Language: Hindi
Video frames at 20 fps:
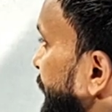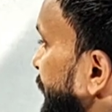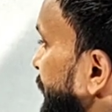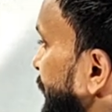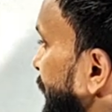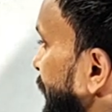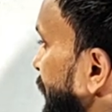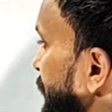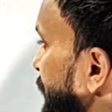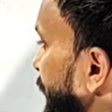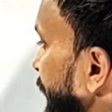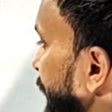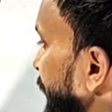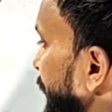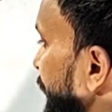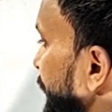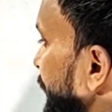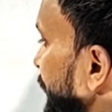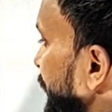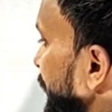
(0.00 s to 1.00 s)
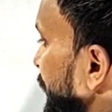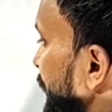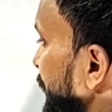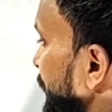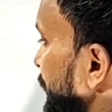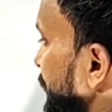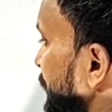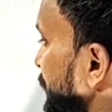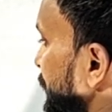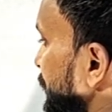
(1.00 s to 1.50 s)
ये इतना हो जाएगा ये
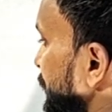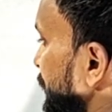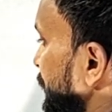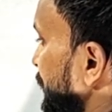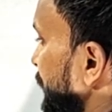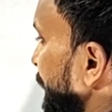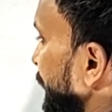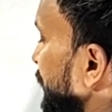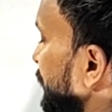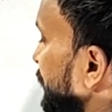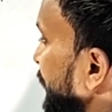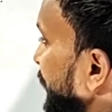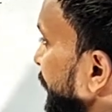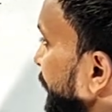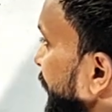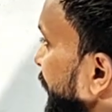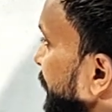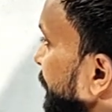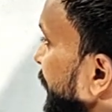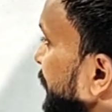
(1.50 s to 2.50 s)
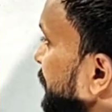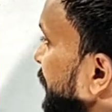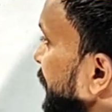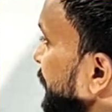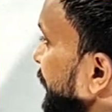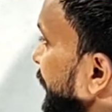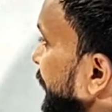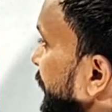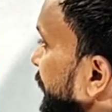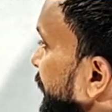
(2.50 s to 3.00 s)
ये पार्ट हो जाएगा अगर बात
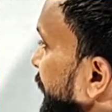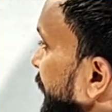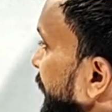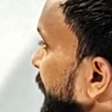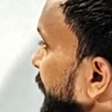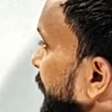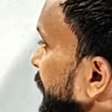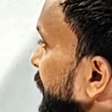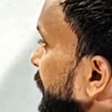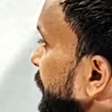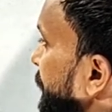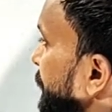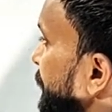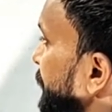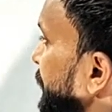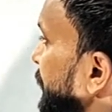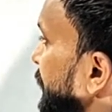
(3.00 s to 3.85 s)
करते हैं इंटर एंगल